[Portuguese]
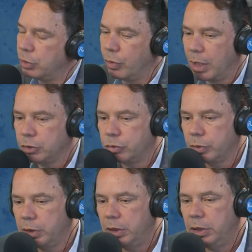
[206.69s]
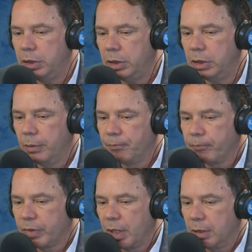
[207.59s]
Eu acho que
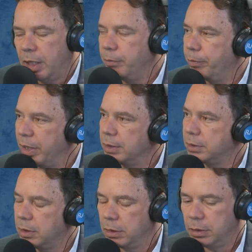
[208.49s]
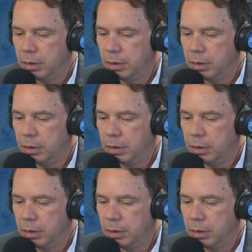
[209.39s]
na empresa,